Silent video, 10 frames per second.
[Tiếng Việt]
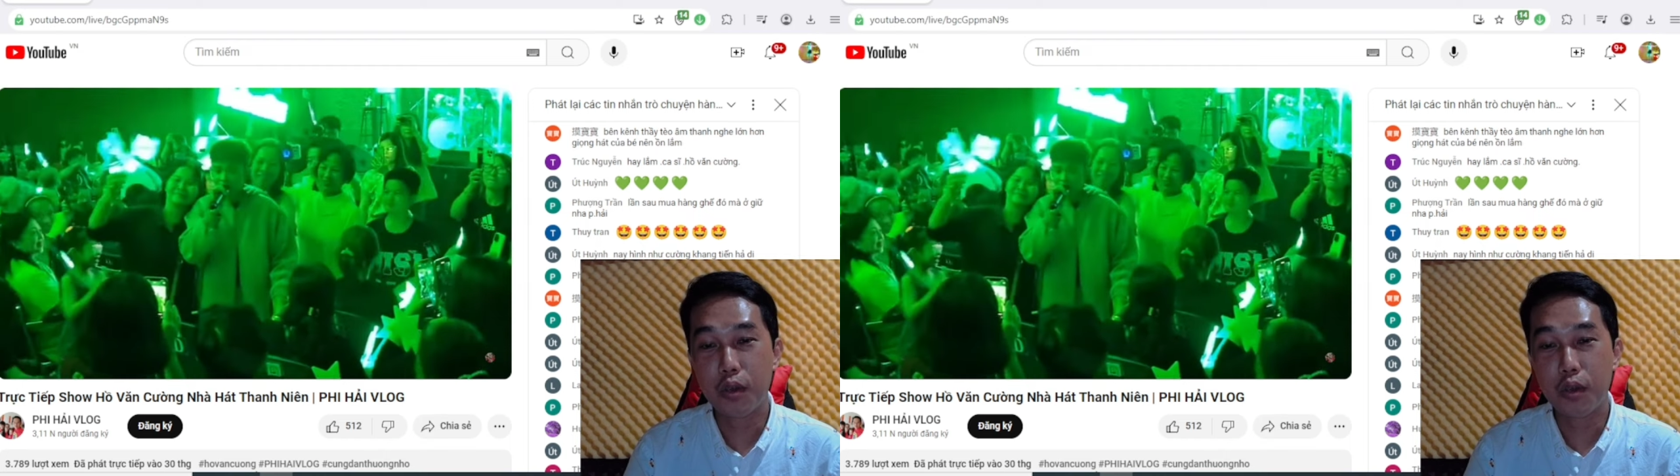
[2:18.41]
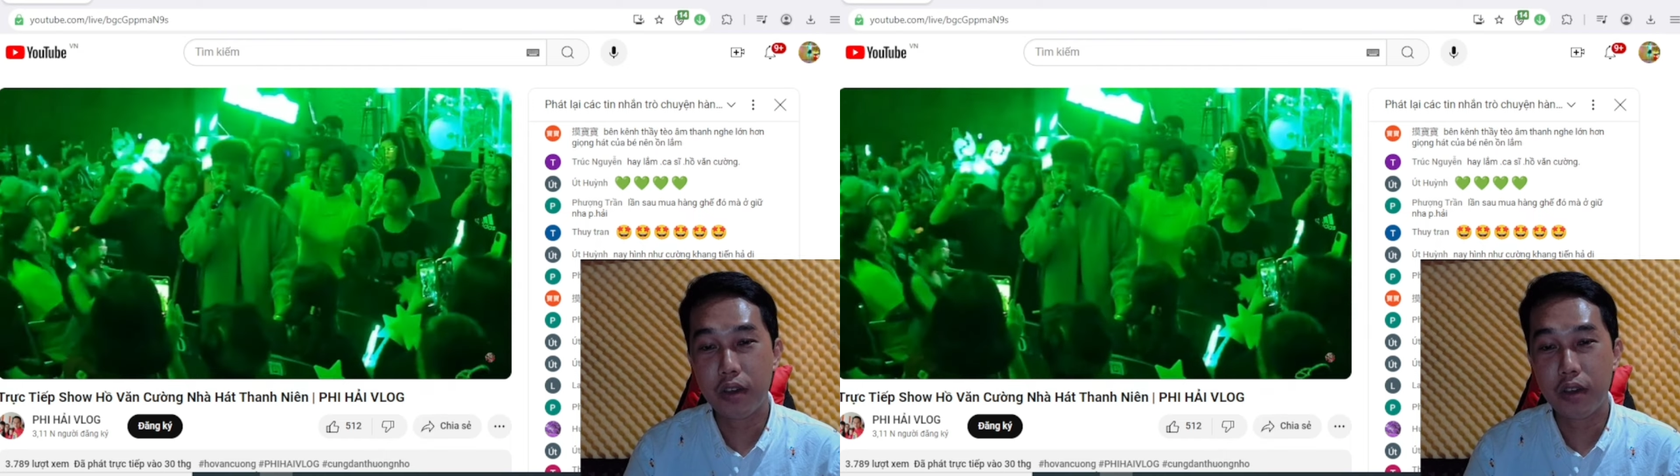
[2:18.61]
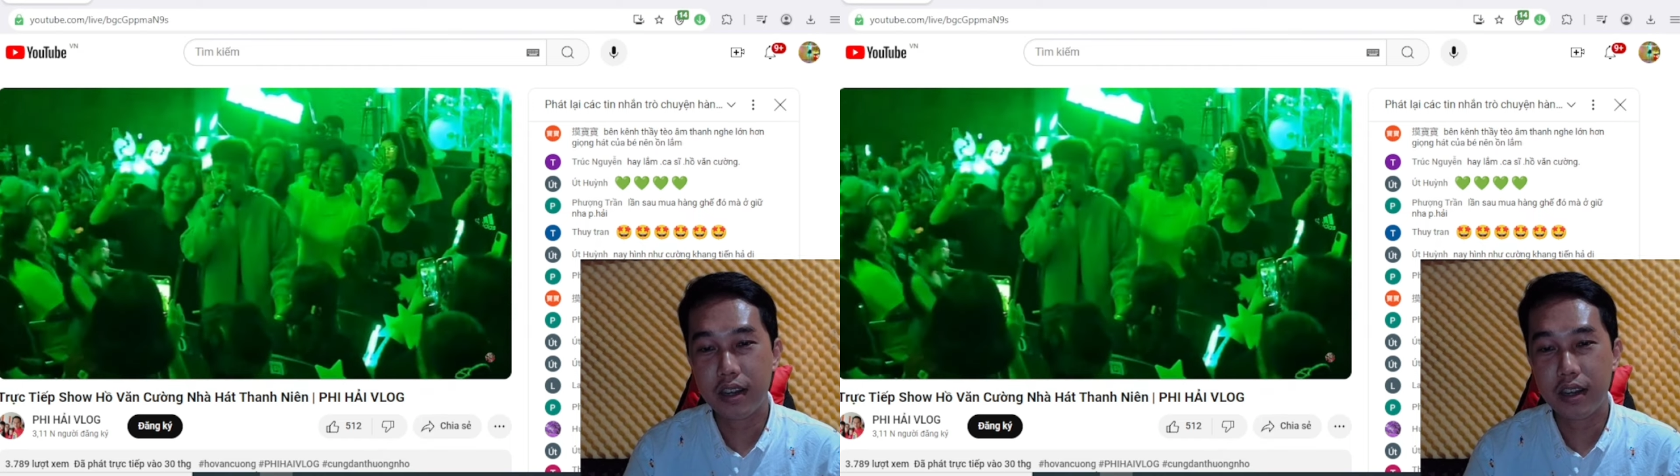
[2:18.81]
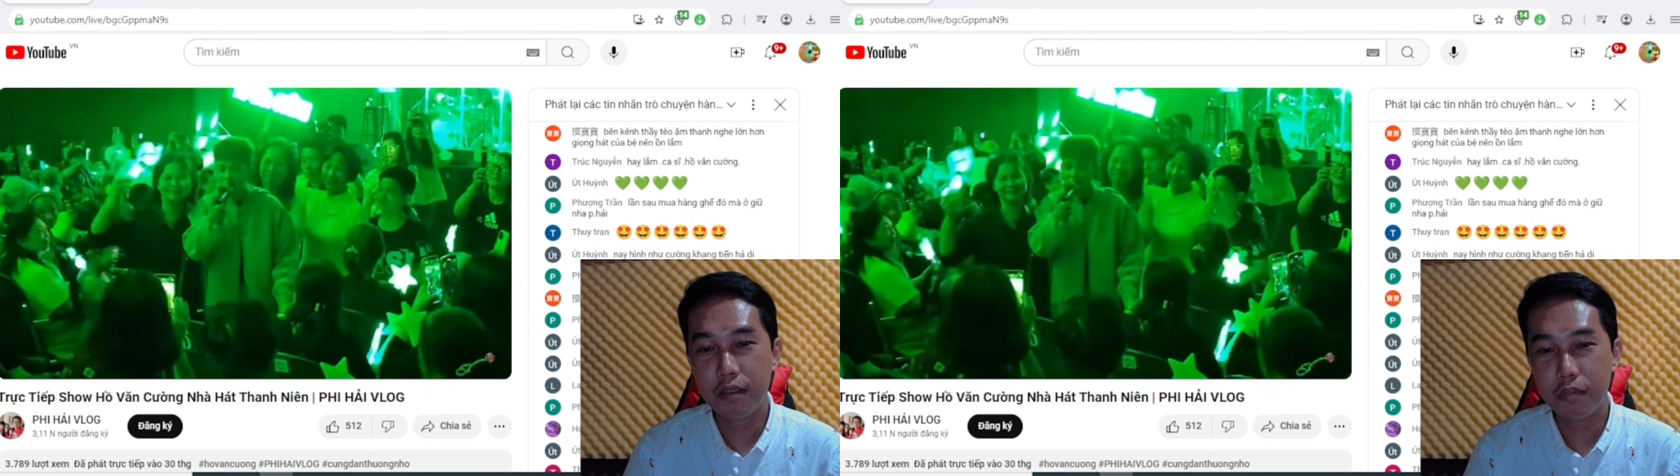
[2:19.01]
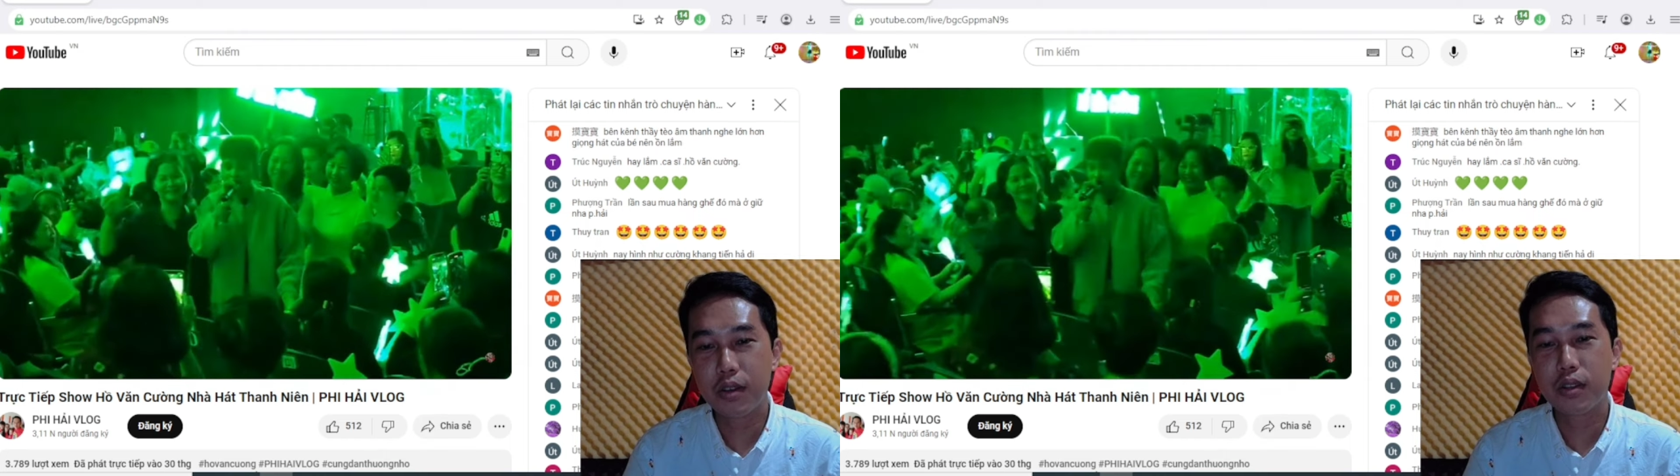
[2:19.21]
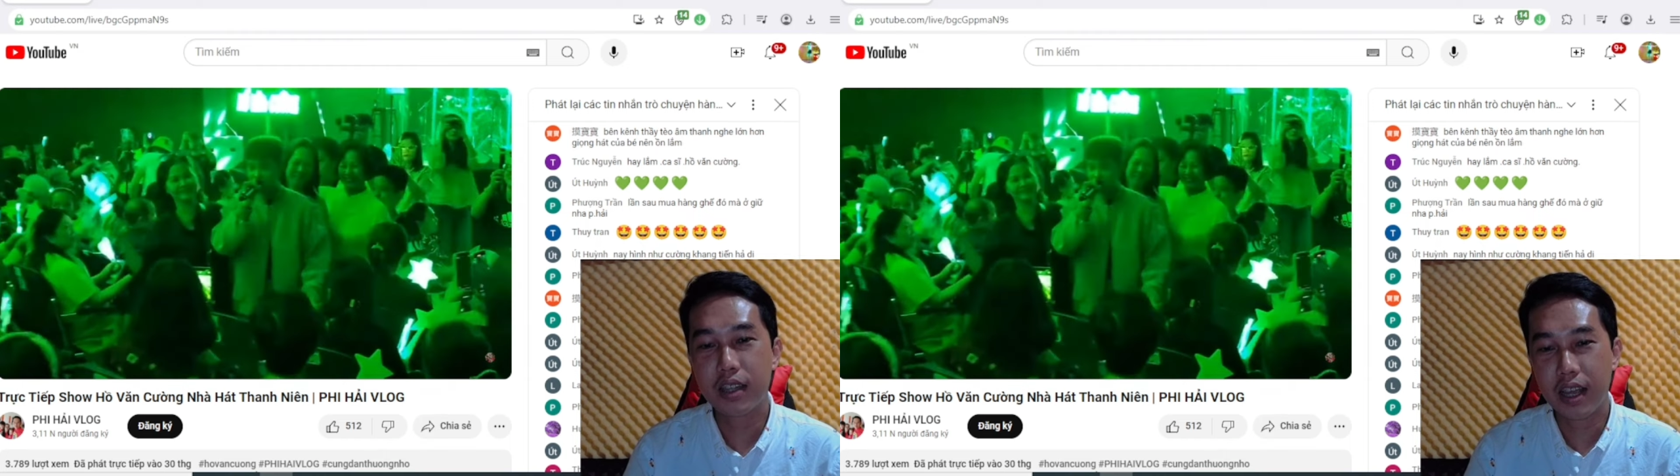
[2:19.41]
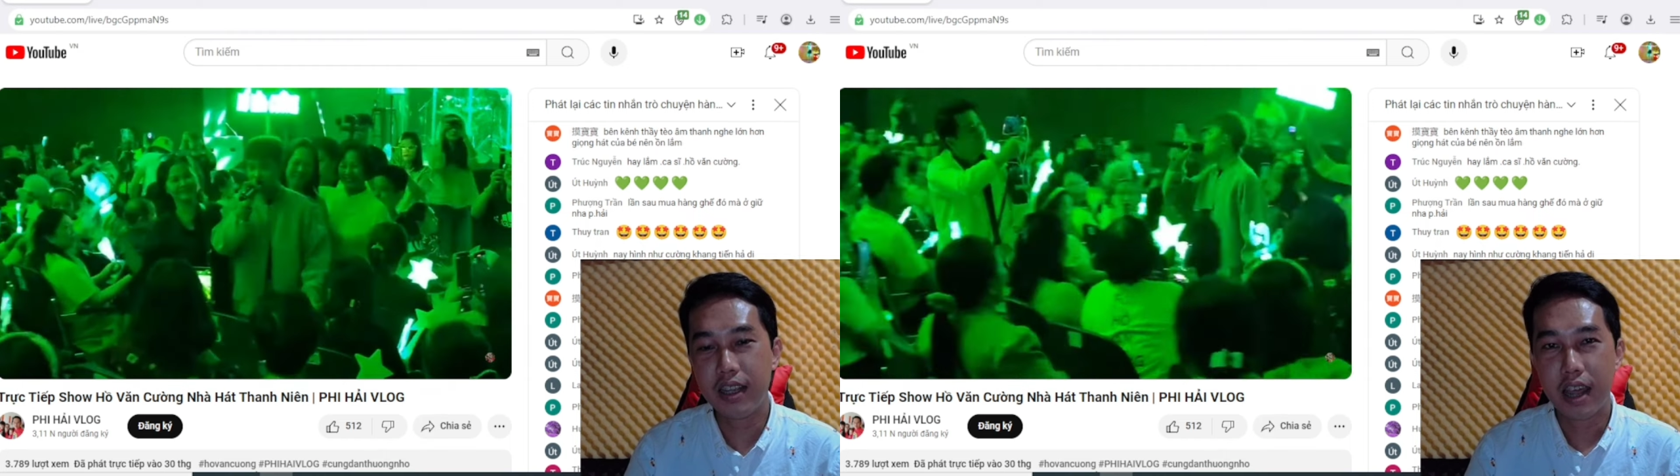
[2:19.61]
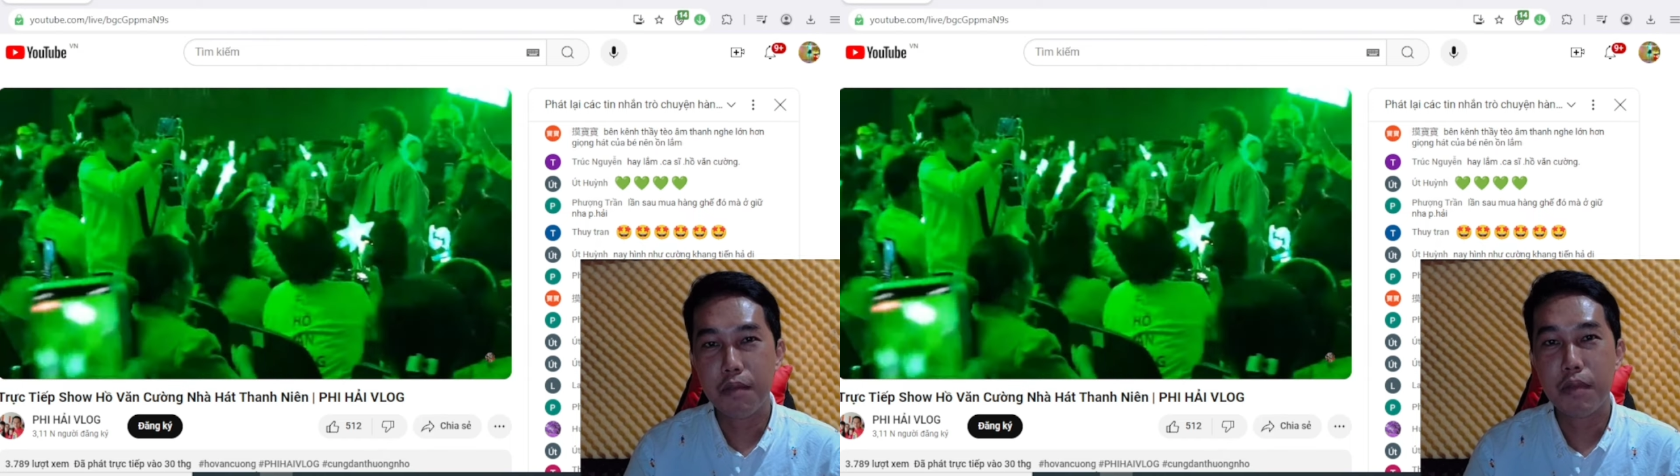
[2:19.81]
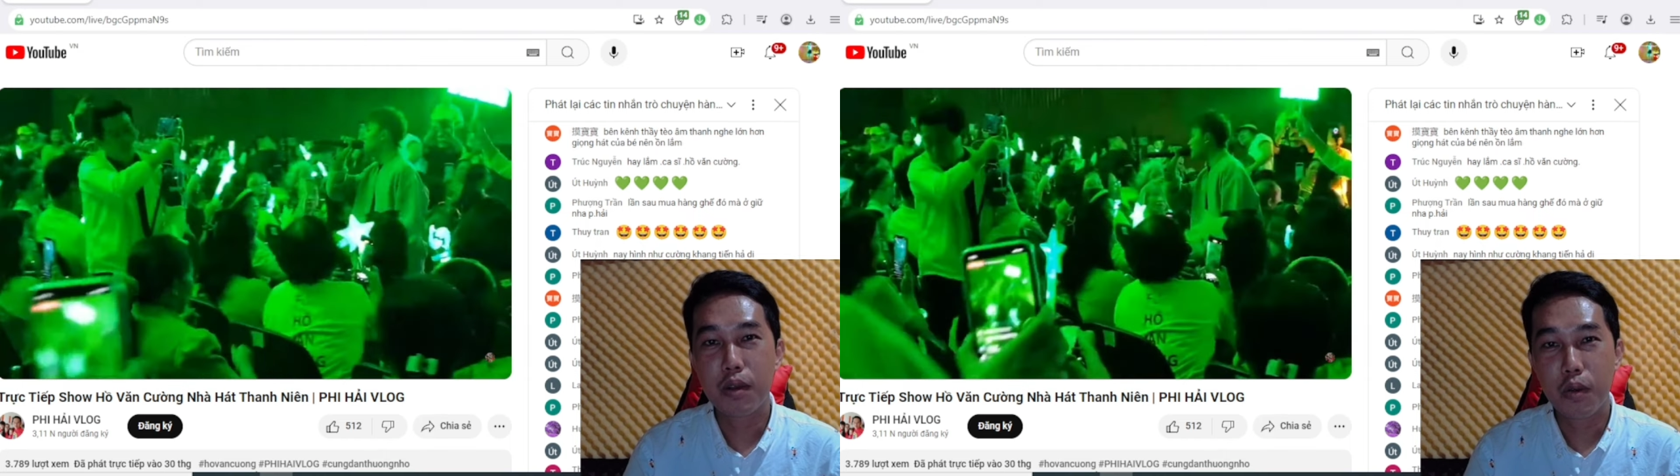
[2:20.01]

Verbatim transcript: chiều fan hết mức có thể để mà